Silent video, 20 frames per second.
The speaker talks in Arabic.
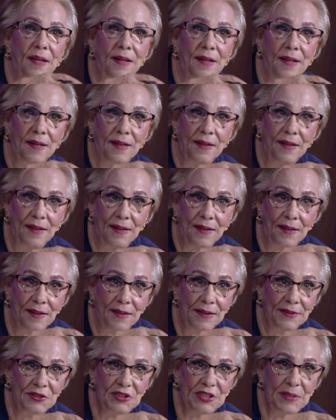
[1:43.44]

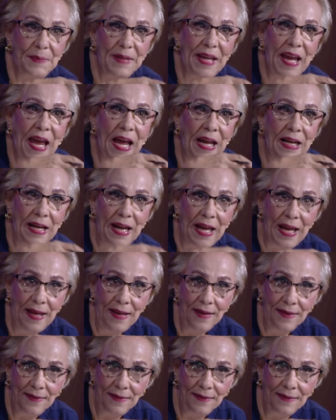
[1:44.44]
آه جيبي حله
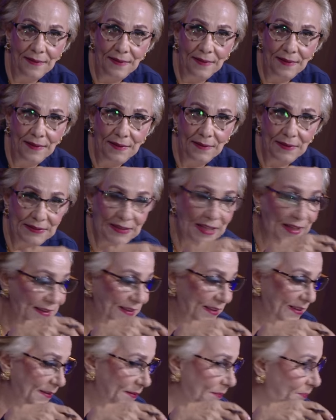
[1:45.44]

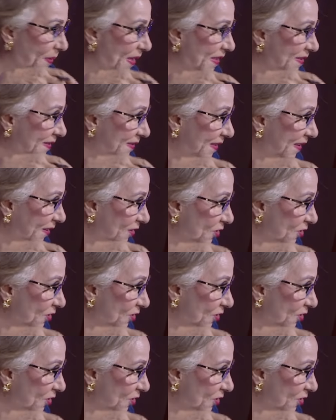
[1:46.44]
يعني بلاستيك آه